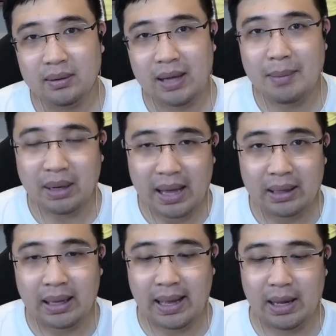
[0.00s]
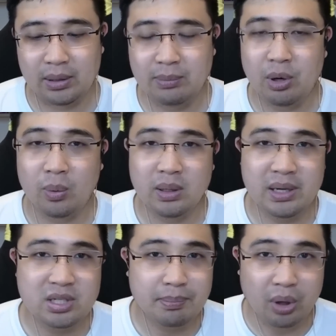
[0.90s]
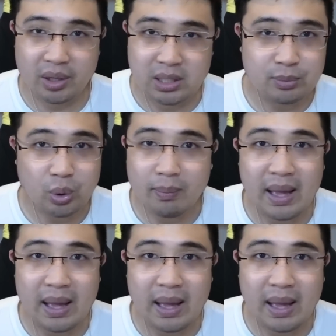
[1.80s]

ท่ามกลางข่าวที่บอกว่า เอ้ยจะปล่อยยืมตัวไหม